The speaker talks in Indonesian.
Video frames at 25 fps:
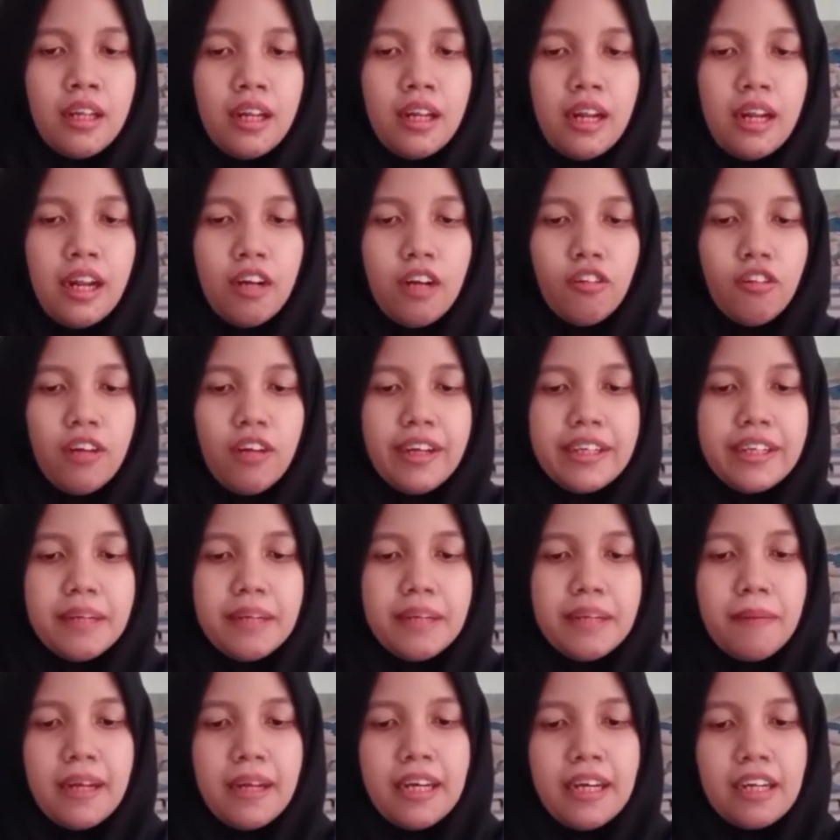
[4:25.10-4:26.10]
Lalu ada
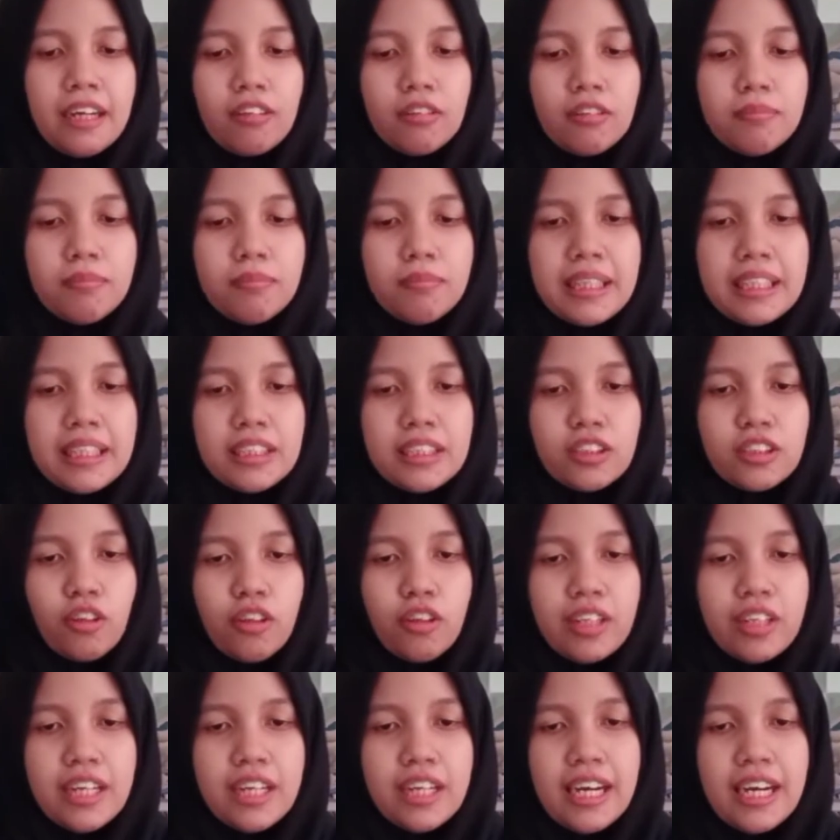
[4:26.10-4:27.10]
pelarut baking
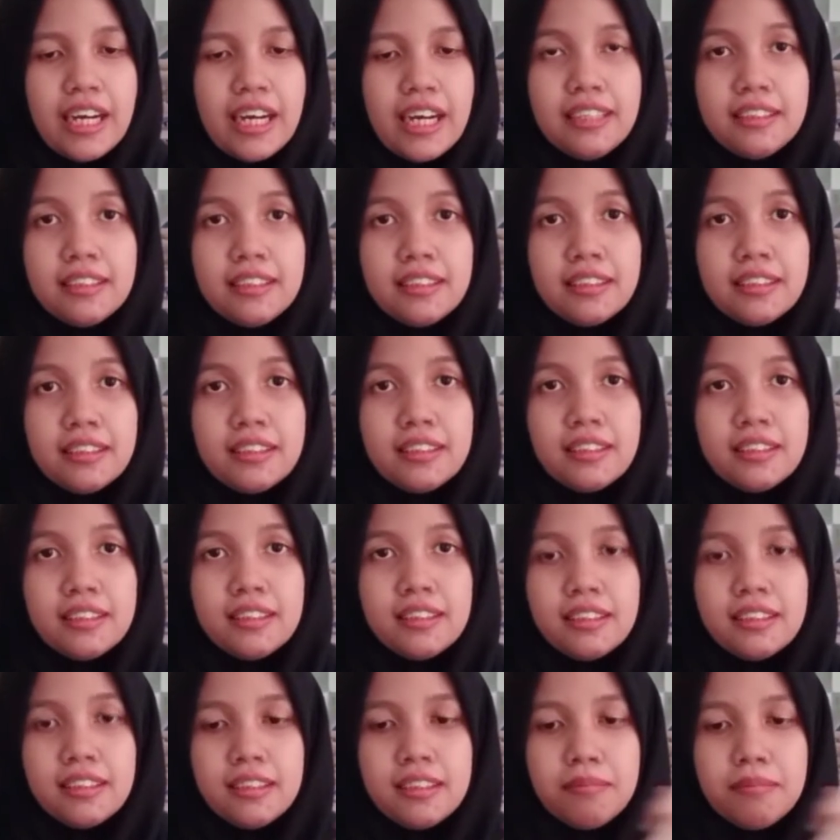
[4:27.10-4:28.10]
soda.
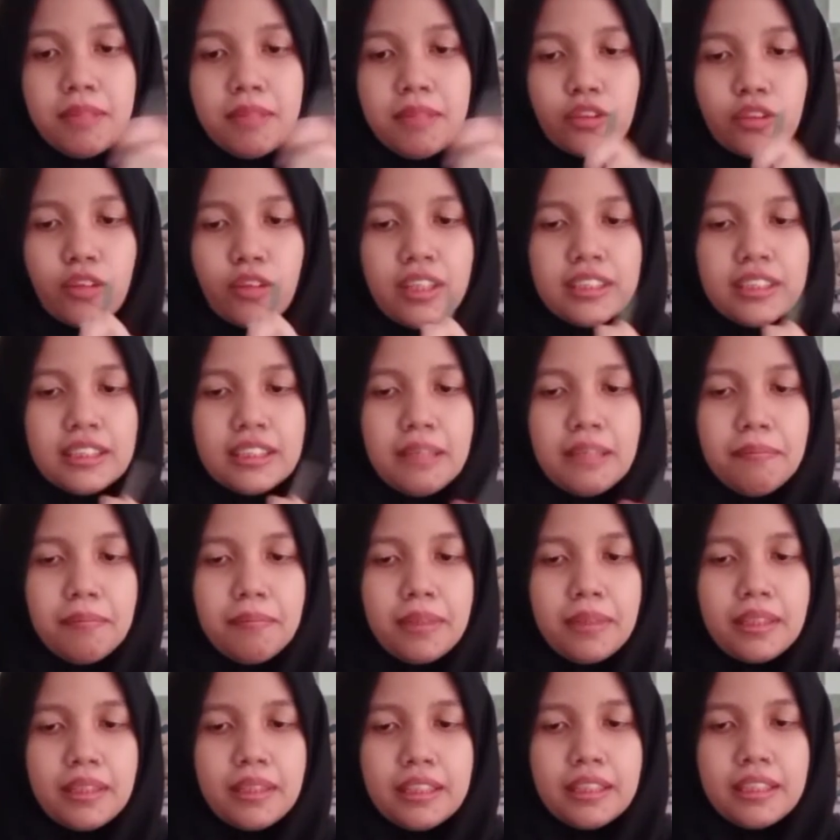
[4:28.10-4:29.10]
Dimasukkan
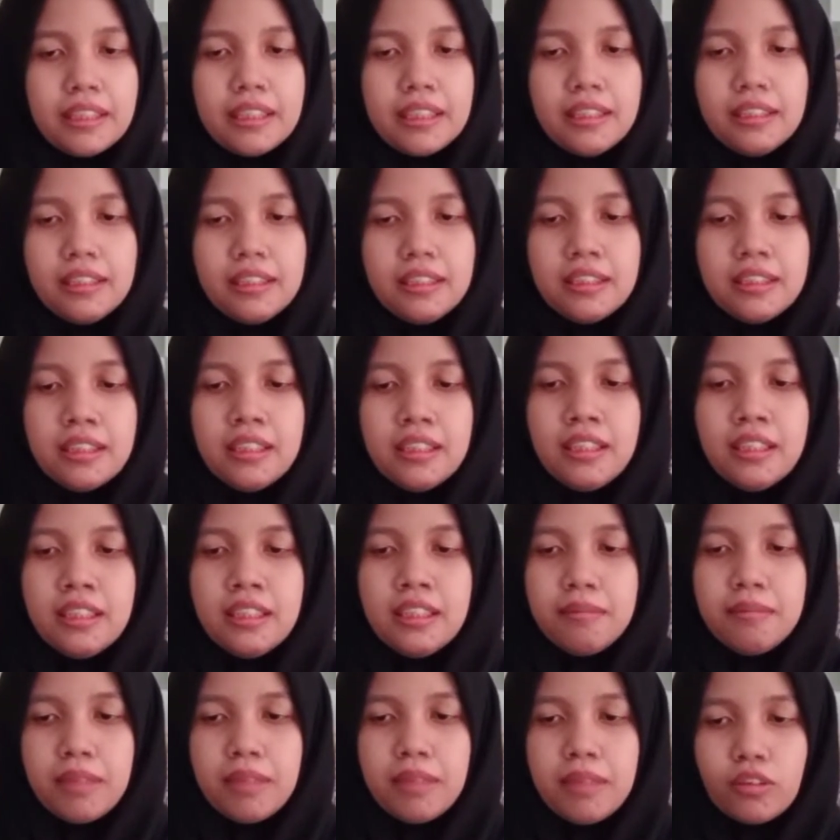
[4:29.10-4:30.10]
sampelnya.
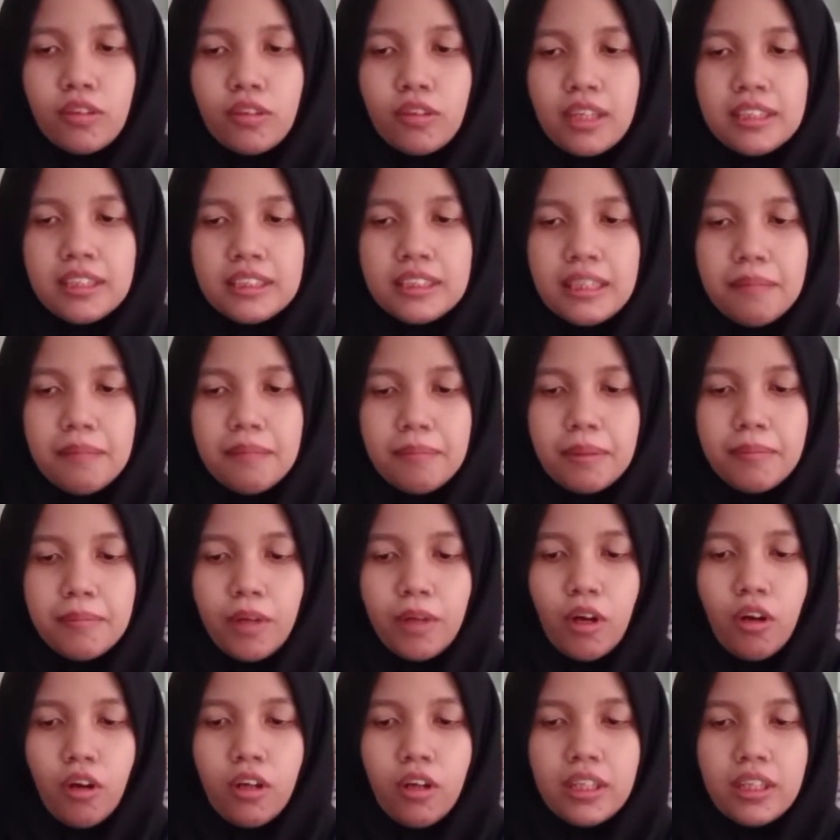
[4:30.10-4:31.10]
Dimasukkan sampel
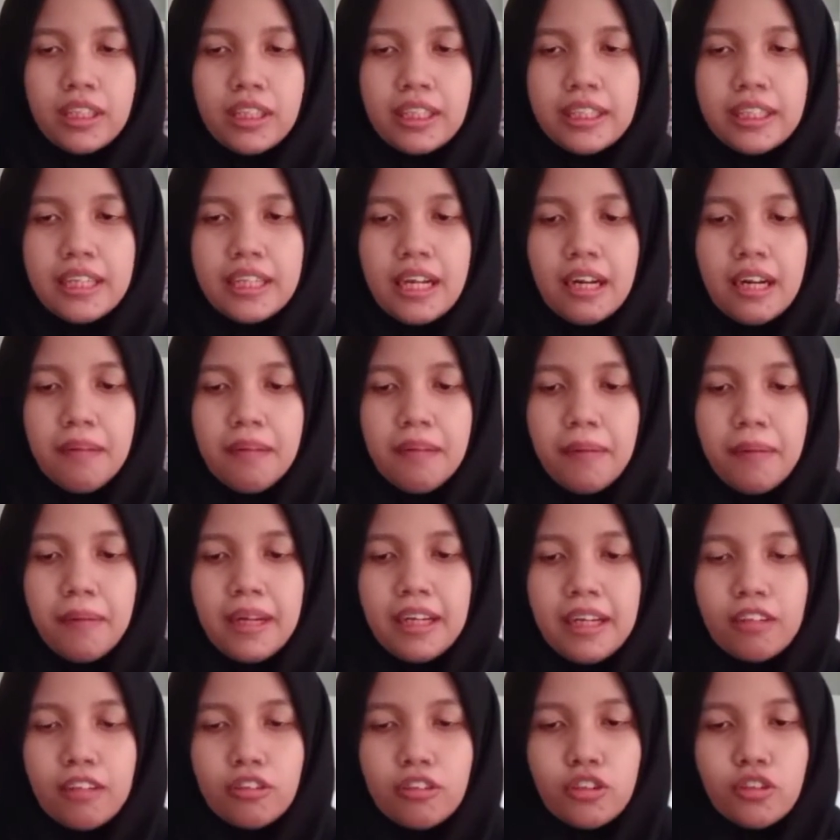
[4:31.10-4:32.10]
brokoli ke dalam
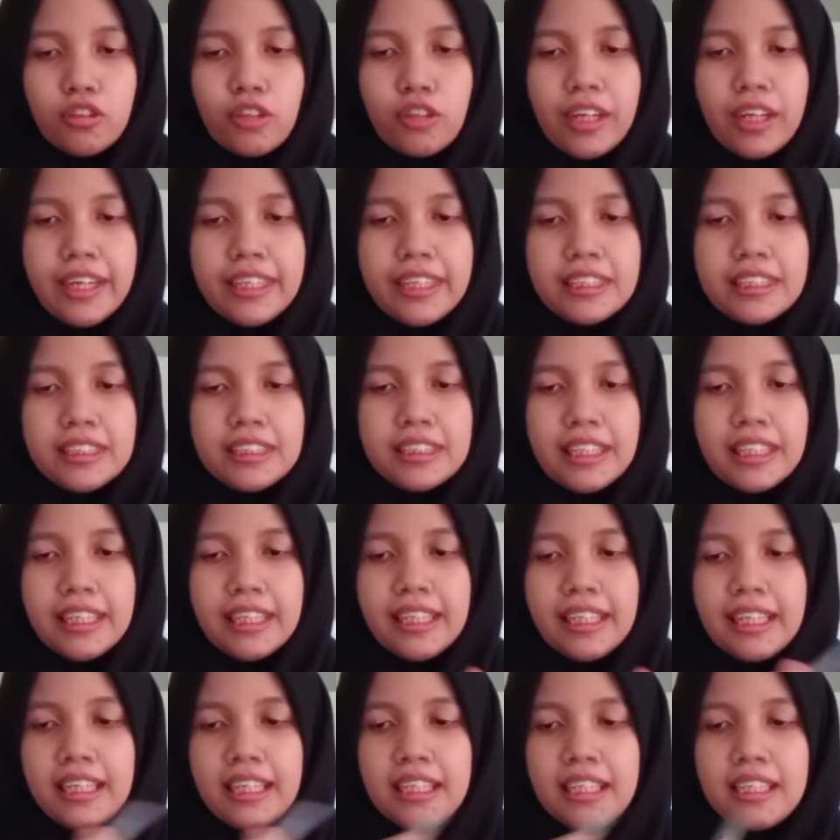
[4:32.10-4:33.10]
pelarut cuka
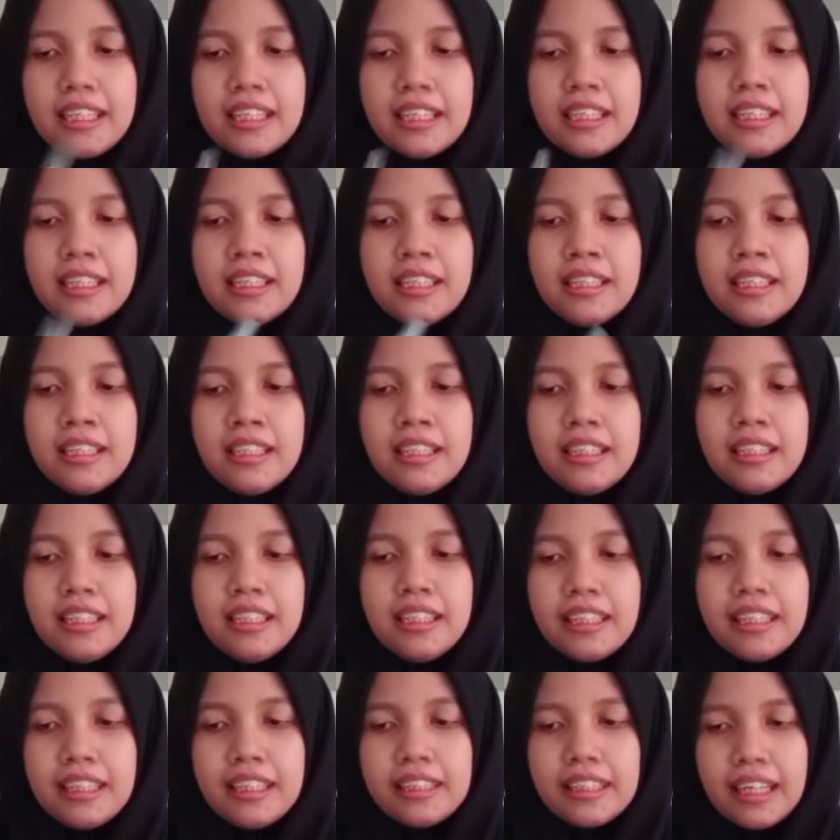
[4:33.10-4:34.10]
encer
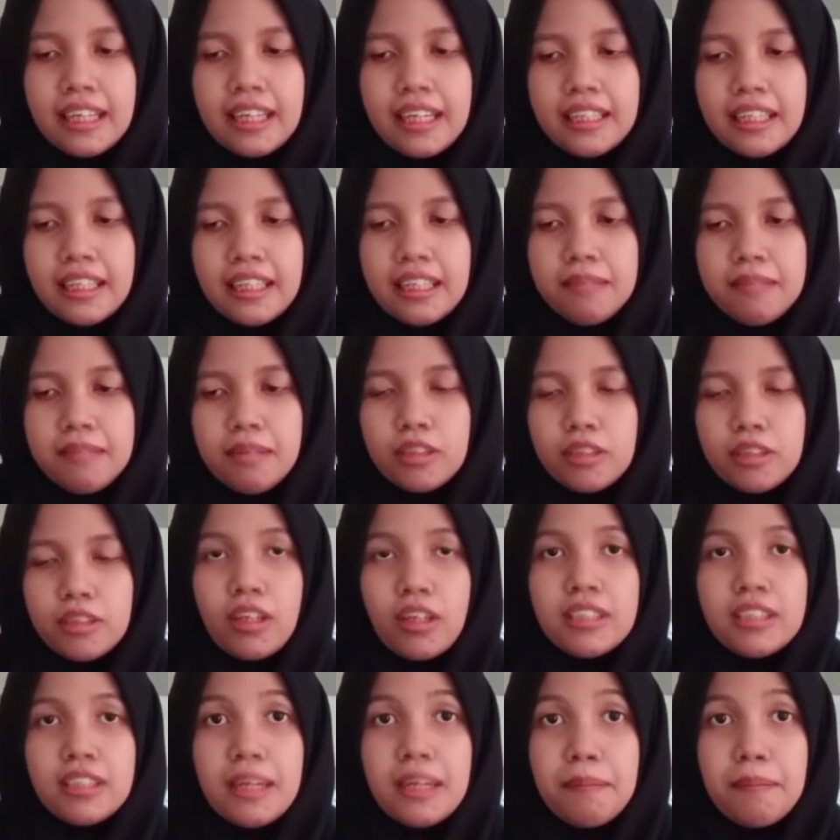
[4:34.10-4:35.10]
dan yang terakhir
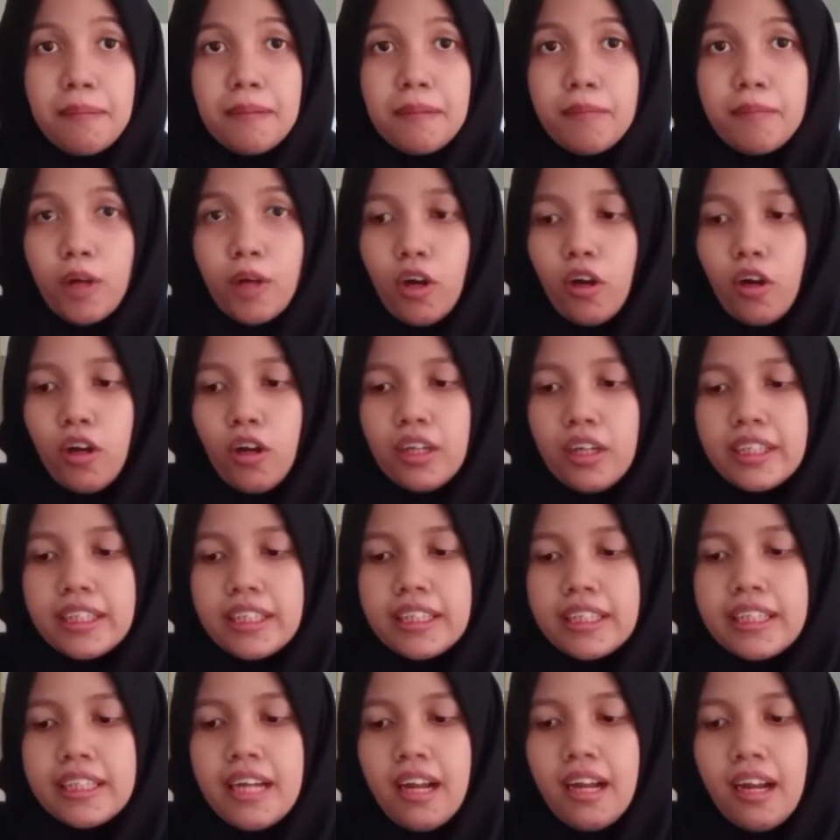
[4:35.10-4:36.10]
dimasukkan sampel brokoli
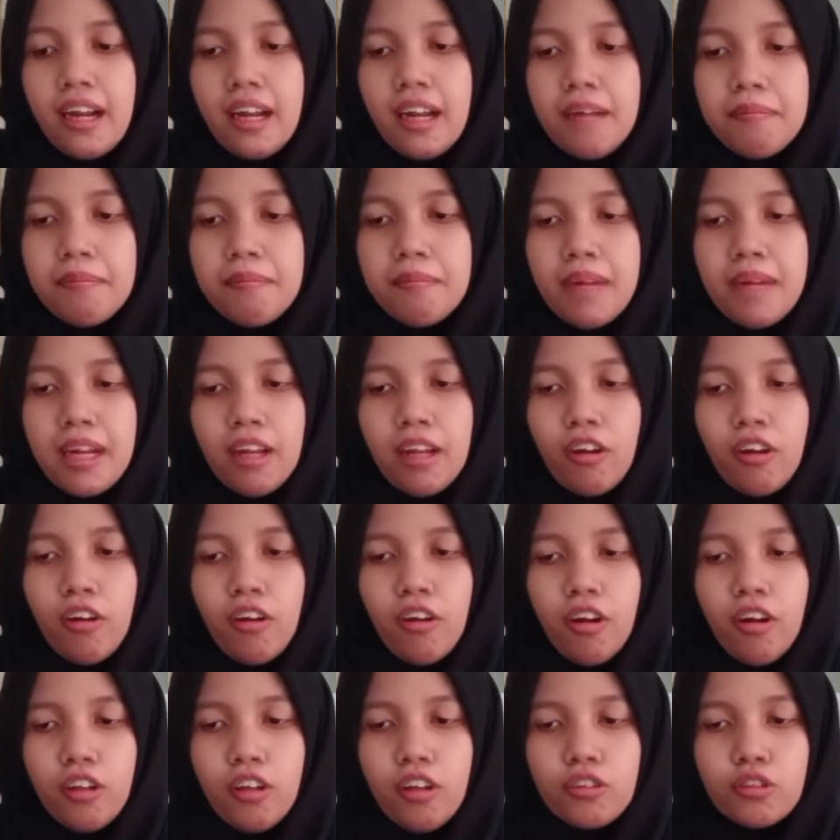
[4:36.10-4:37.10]
ke dalam
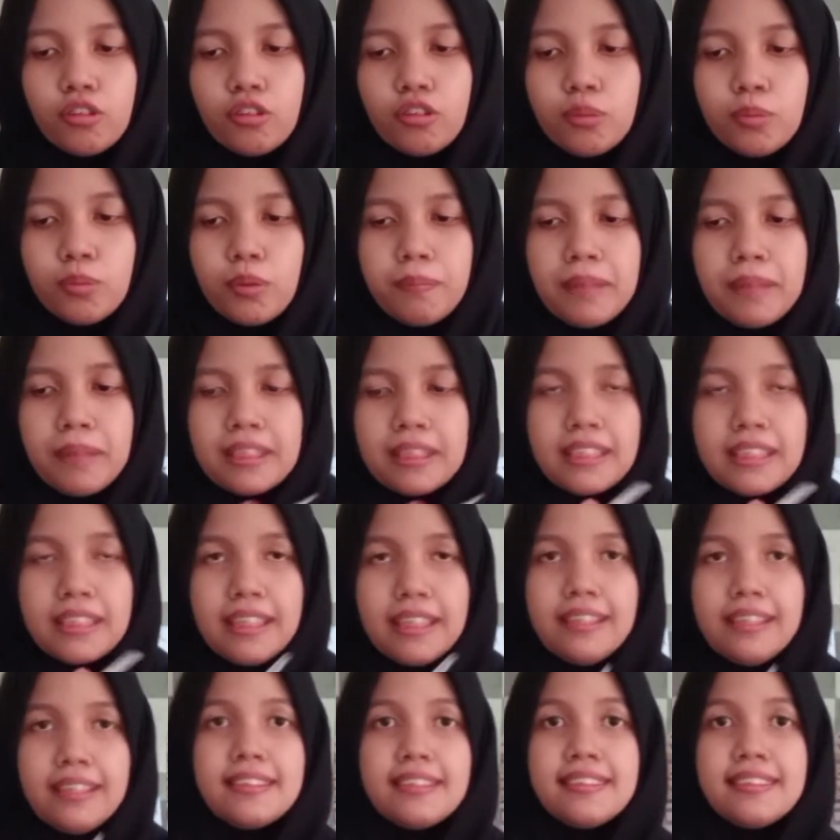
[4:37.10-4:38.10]
alkohol 70%.